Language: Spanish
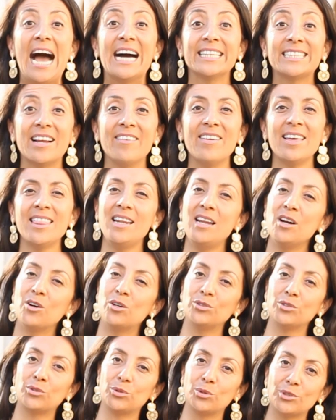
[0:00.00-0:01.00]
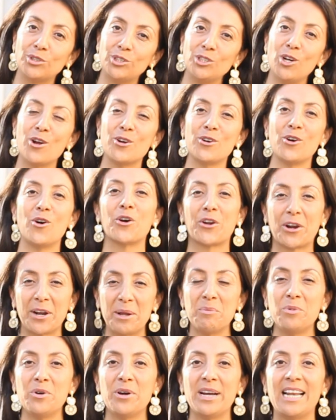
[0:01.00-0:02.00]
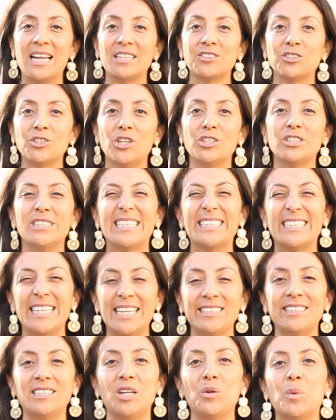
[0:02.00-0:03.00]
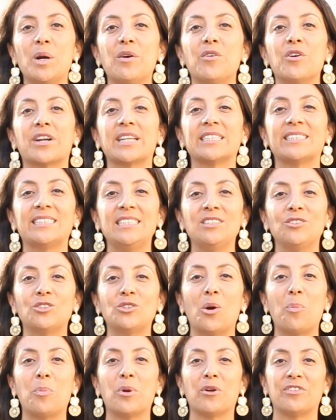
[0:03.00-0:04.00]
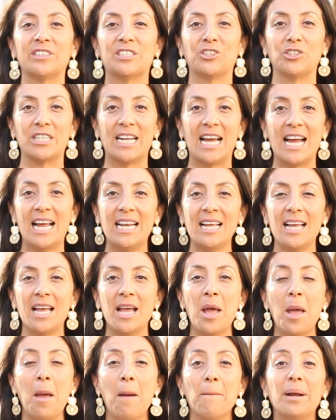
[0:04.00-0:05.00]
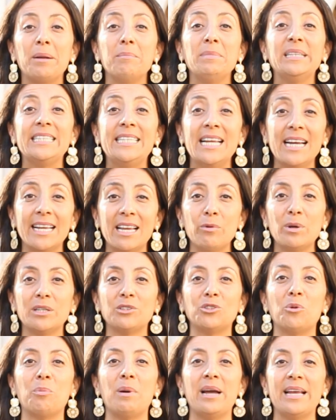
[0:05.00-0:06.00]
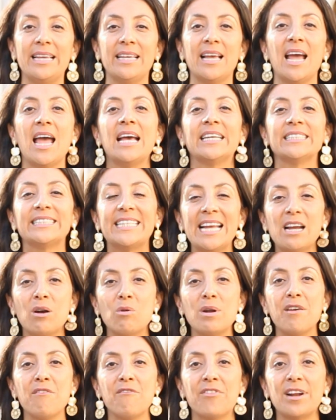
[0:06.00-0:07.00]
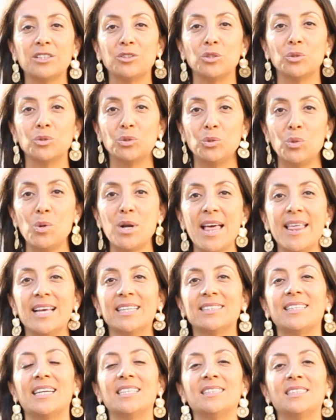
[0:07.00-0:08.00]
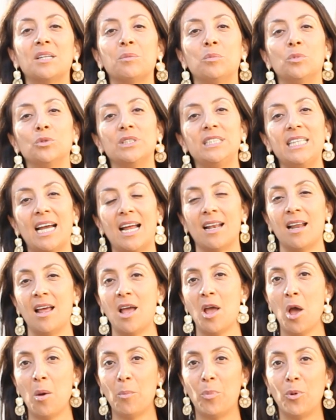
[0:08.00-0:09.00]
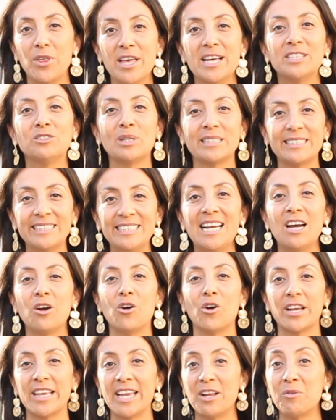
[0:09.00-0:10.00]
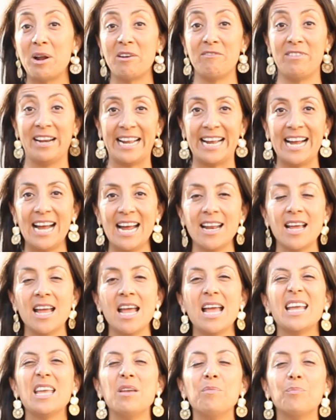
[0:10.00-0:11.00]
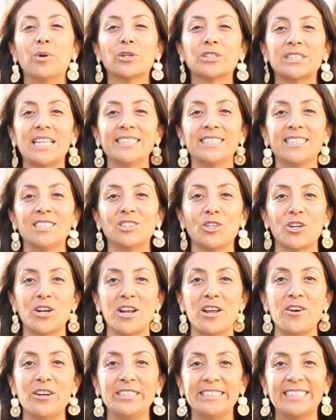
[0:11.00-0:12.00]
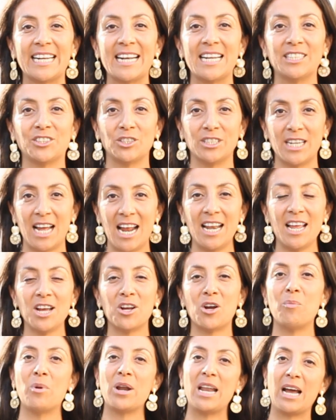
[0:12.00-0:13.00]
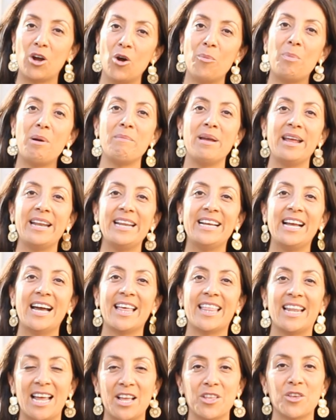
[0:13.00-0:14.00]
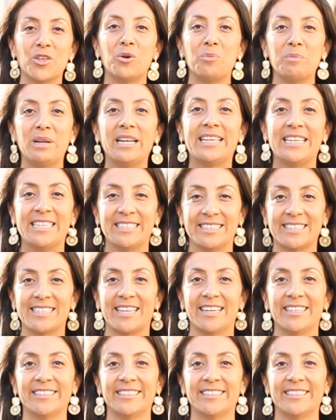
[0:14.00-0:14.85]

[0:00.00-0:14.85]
A través de la construcción o remodelación de 13 nuevos recintos profesionales permitirá que nuestro país tenga una infraestructura de estándar mundial, pudiendo así acoger o albergar importantes torneos internacionales como la Copa América del año 2015.